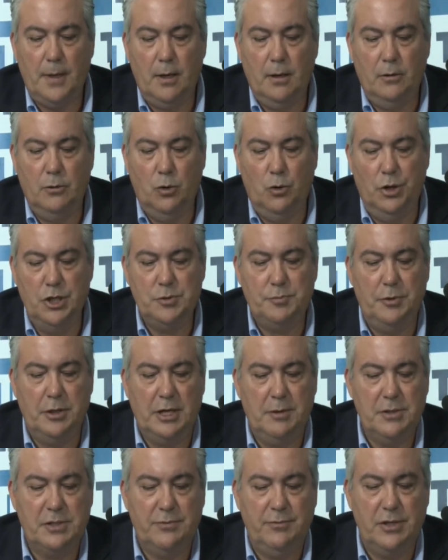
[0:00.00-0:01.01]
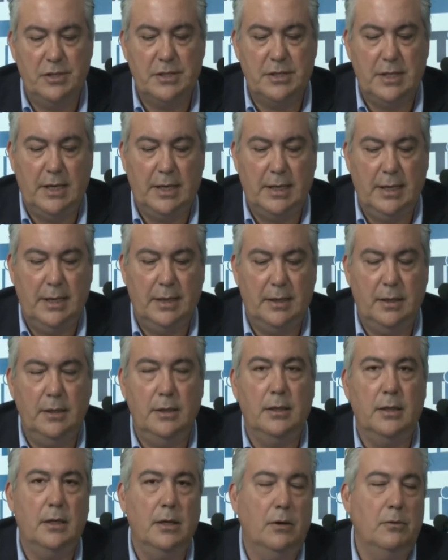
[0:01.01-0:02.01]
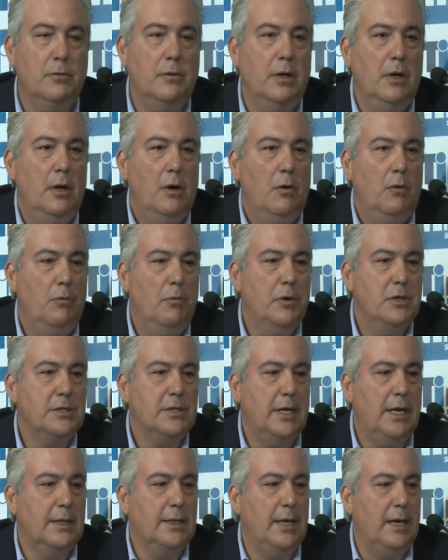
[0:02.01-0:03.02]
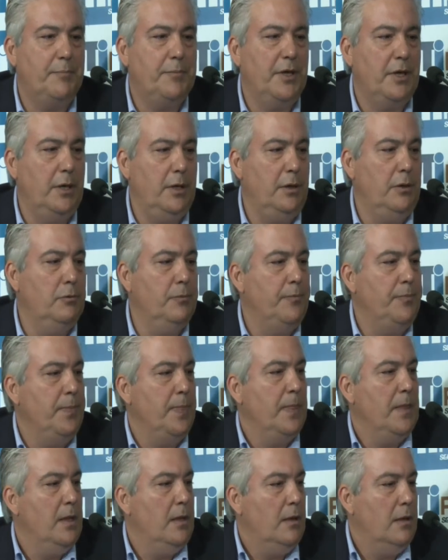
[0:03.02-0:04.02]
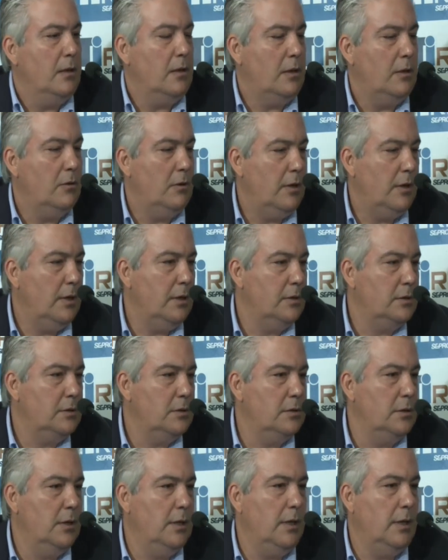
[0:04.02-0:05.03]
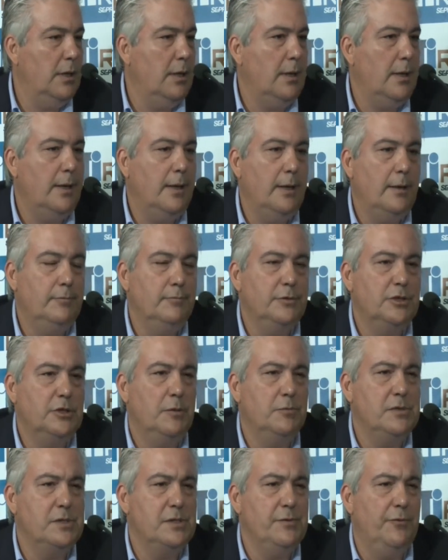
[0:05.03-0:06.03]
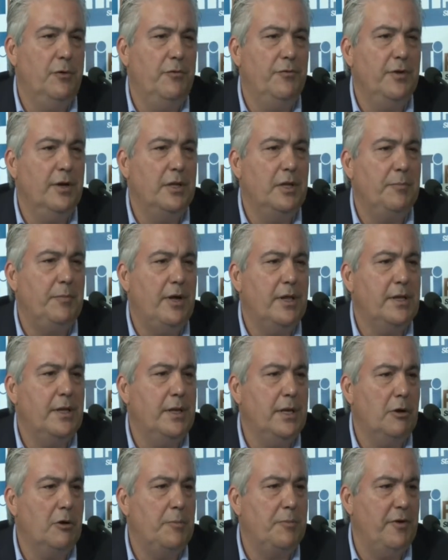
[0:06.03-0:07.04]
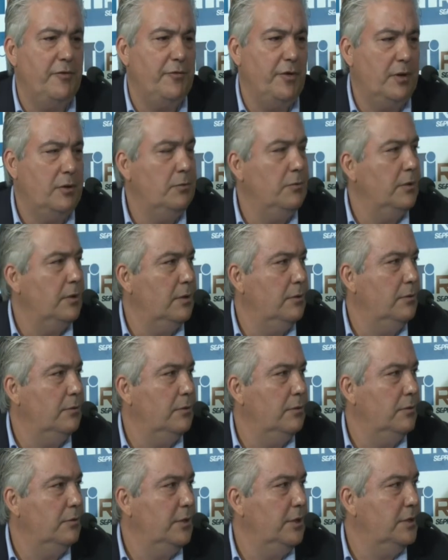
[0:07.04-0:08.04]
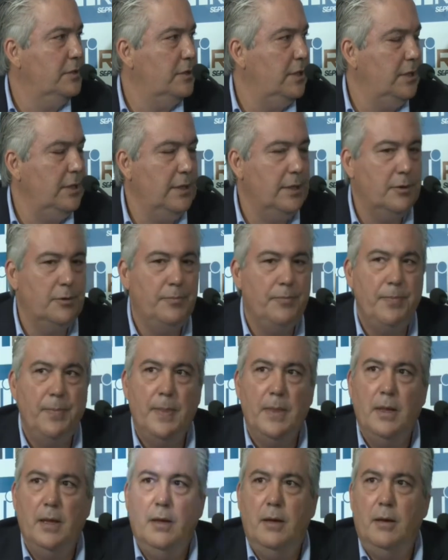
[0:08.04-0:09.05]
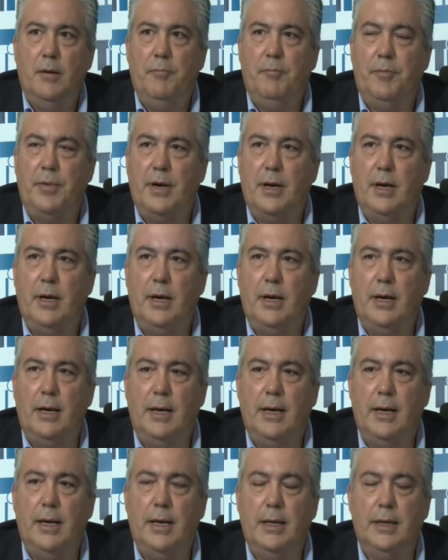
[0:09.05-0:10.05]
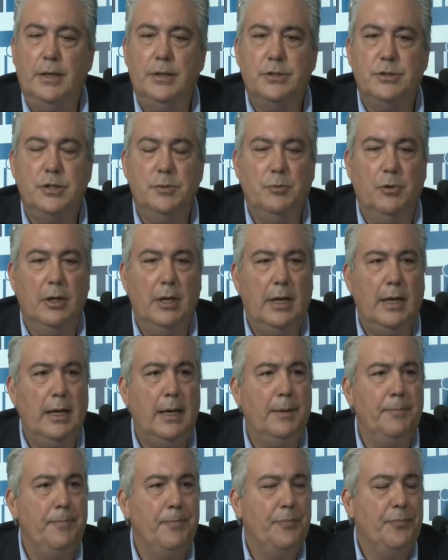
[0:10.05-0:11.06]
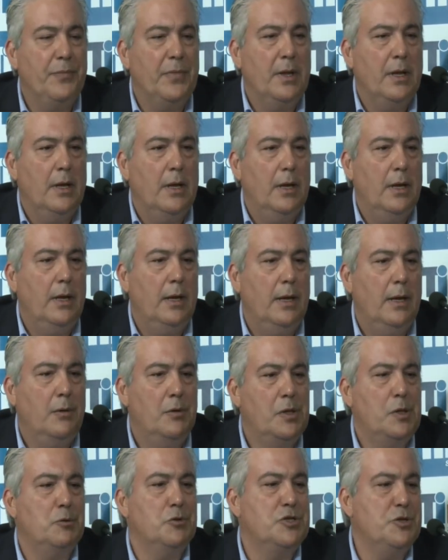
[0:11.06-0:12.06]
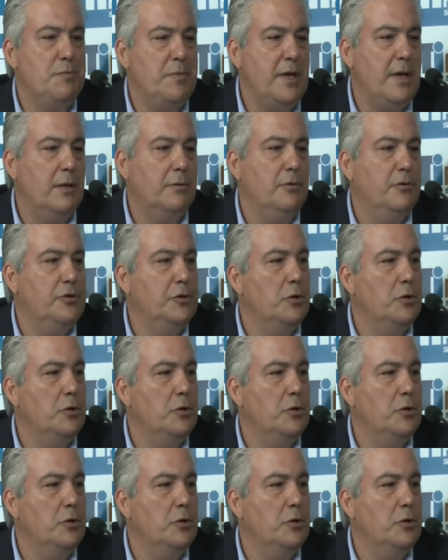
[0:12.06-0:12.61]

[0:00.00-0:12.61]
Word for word: dois programas que eu vou destacar aqui, que é o, um é Startup Rio, que nós é, estamos desenvolvendo em parceria com a Prefeitura do, do Rio de Janeiro, para estimular é, o surgimento de